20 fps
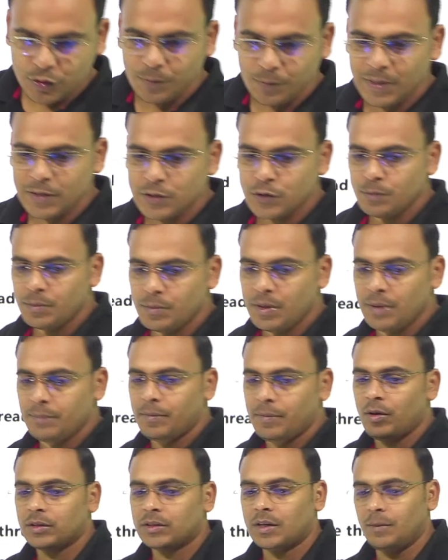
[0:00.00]
सुबह सुबह
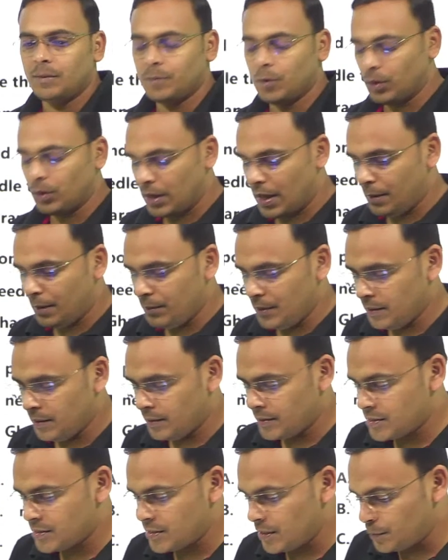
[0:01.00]
बहुत कम लोग लाइव
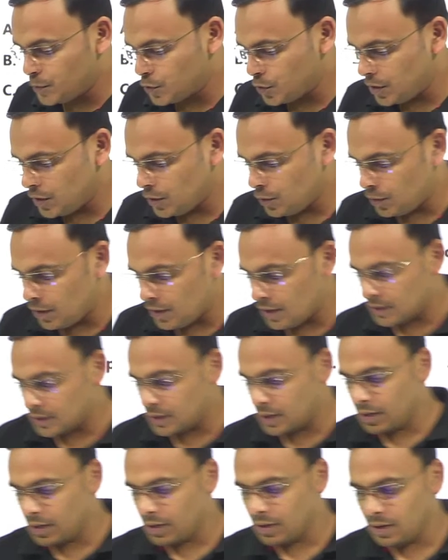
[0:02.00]
हैं सब सोए हुए
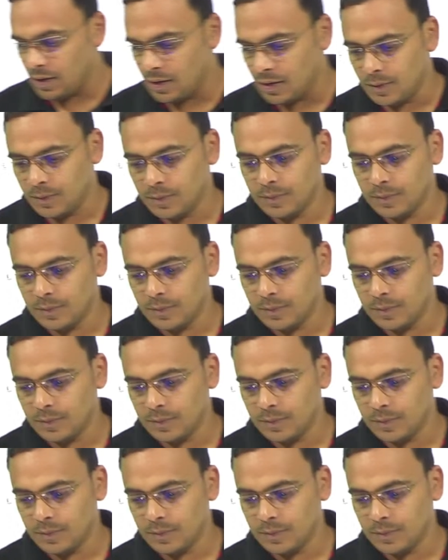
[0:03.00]
रहते हैं ना